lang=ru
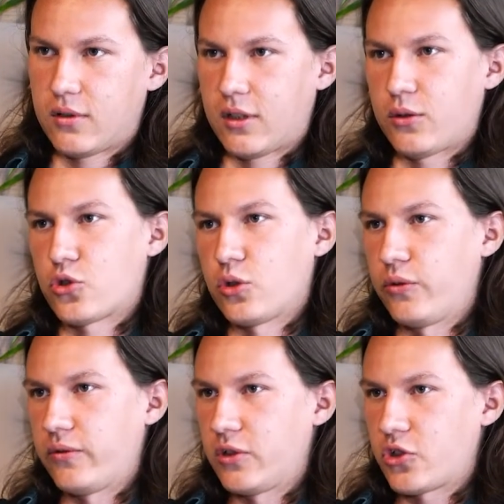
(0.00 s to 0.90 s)
А то, что
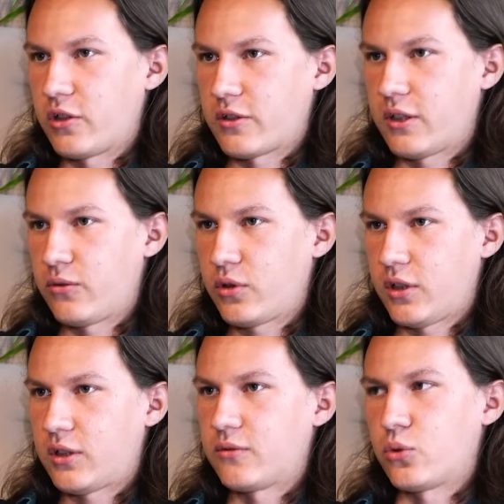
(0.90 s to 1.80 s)
мы выложили разговор,
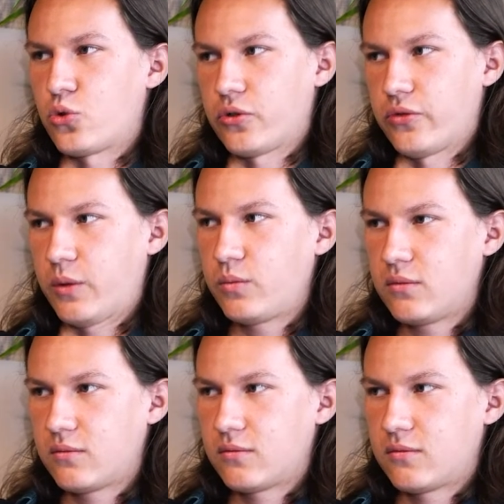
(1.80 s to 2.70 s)
это вот уже вам,
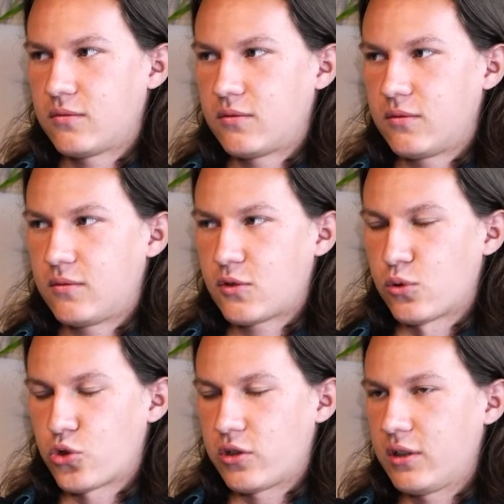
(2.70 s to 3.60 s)

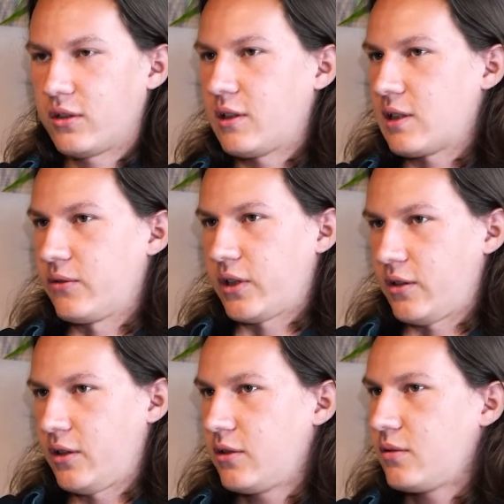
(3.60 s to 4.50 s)
слушатели. Если вы
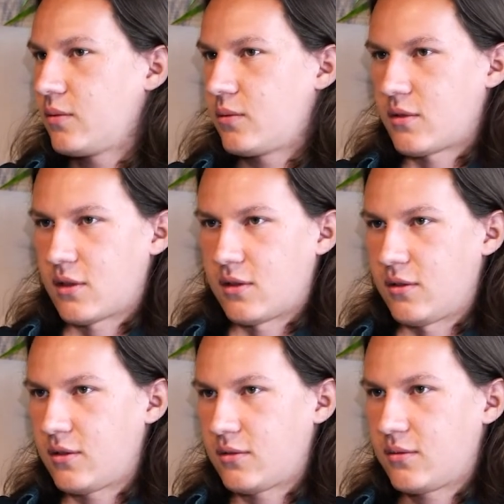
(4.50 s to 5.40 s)
хотите,
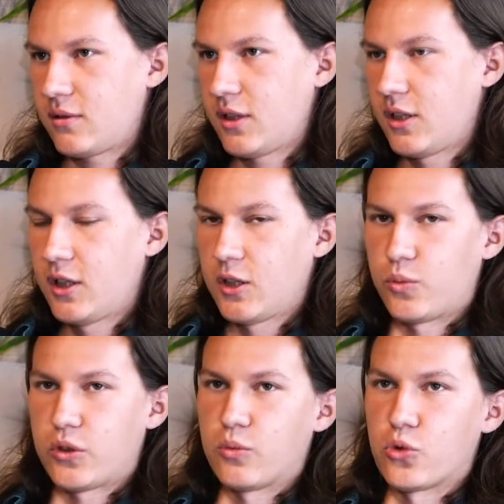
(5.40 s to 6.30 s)
зацените
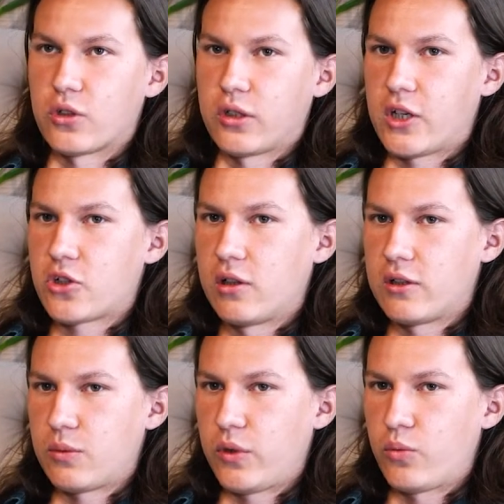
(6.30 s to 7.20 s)
потому что каждый для
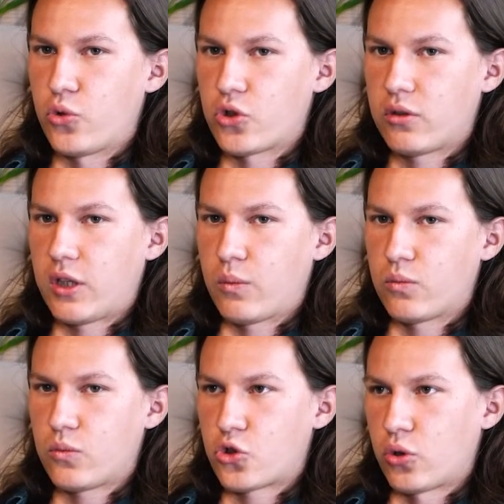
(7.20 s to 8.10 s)
себя может
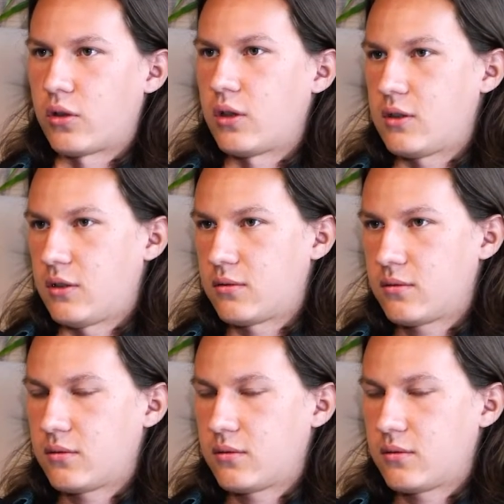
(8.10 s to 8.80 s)
там что-то найти.